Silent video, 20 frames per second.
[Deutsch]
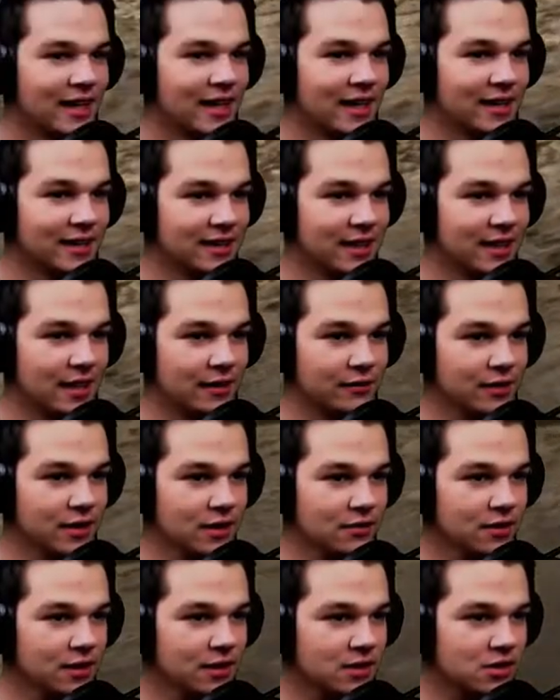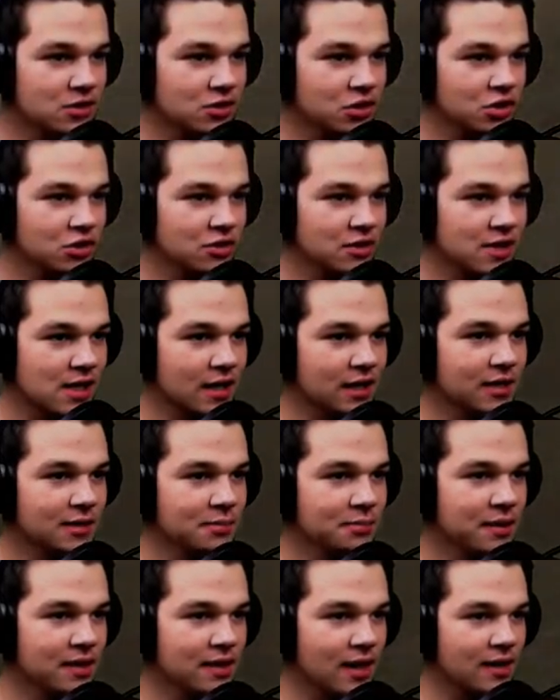Ja, äh, wie, wie ich so schön sage,
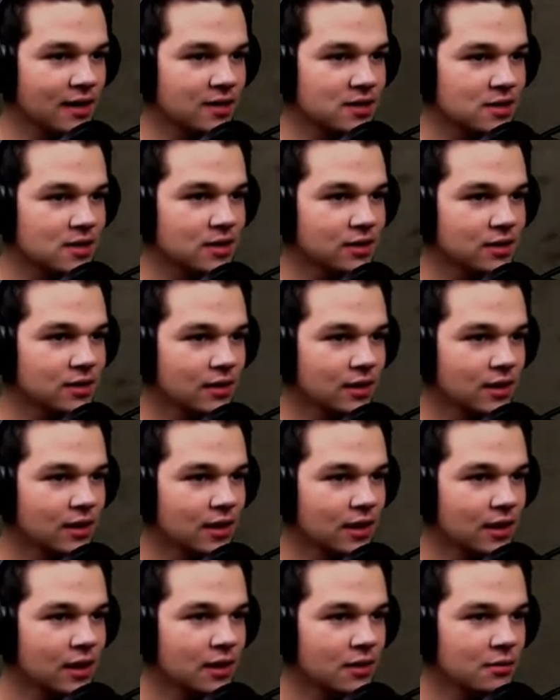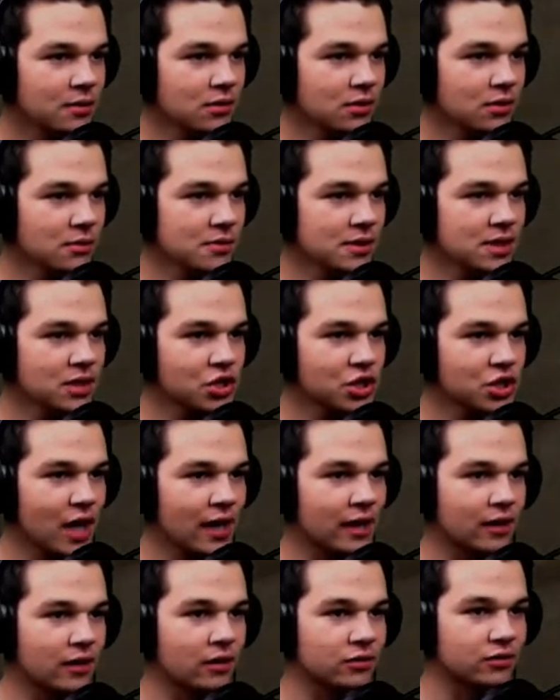ich bin nicht ängstlich. Ich bin nur ein bisschen
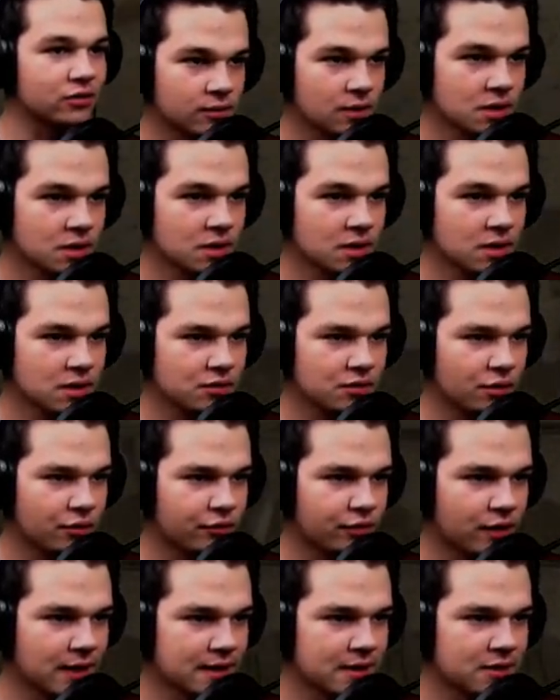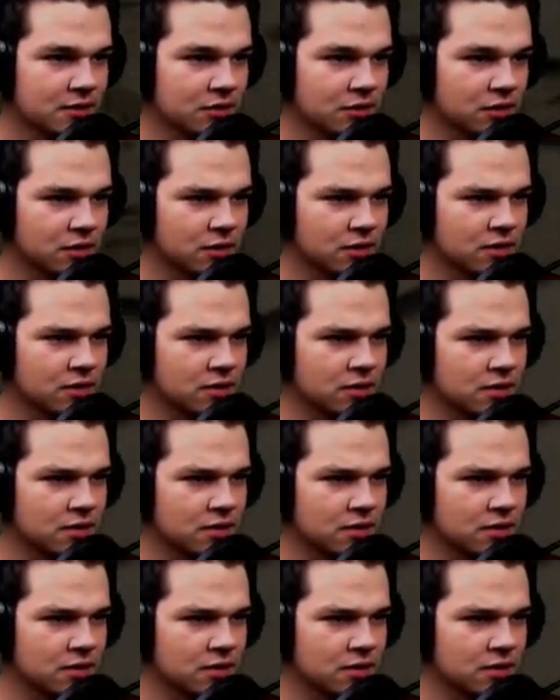schreckhaft. Was sind das für Fahrzeuge?